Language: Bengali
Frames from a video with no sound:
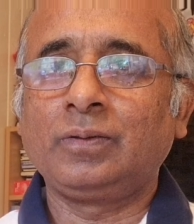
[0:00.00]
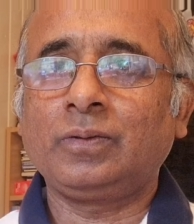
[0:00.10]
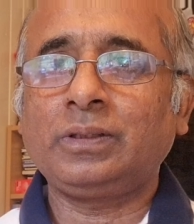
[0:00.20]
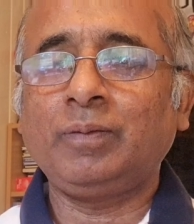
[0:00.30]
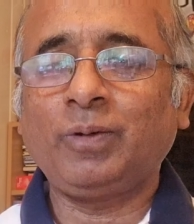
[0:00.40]
তো
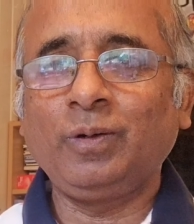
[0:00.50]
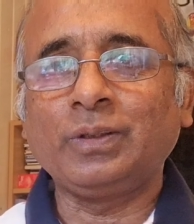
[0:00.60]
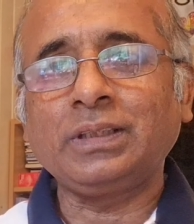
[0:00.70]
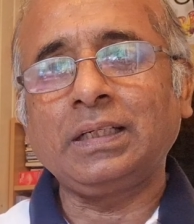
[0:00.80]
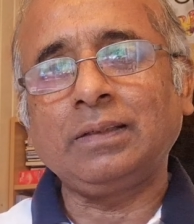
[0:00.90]
সে বলল
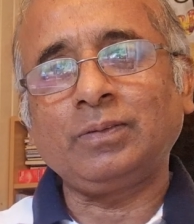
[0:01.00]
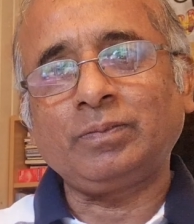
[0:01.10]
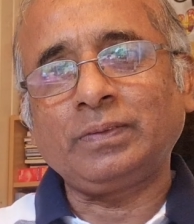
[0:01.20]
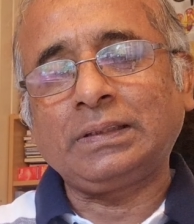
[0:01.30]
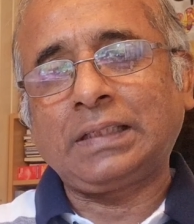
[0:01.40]
যে
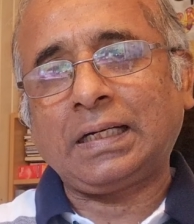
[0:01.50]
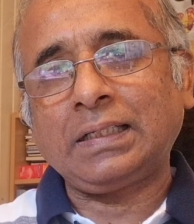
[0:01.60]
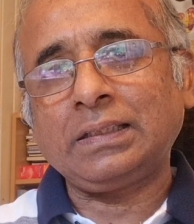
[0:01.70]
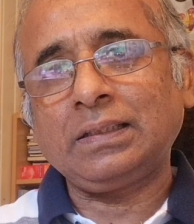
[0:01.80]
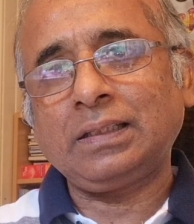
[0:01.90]

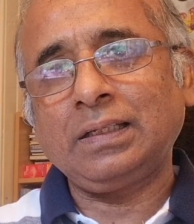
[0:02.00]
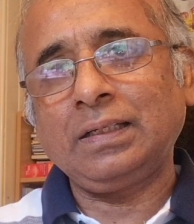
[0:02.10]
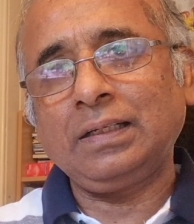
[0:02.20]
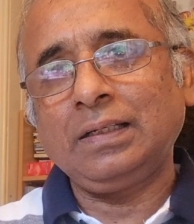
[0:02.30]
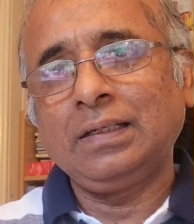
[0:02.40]
ডাকাতিতে
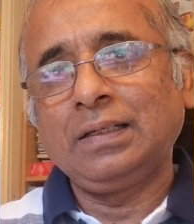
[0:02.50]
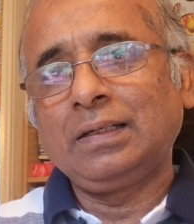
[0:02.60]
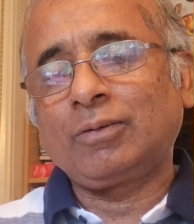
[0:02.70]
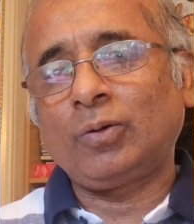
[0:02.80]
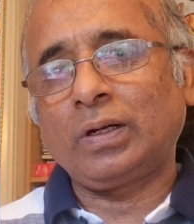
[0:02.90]

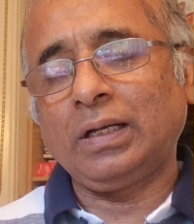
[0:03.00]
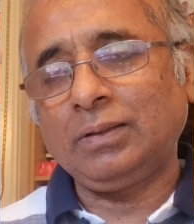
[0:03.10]
করে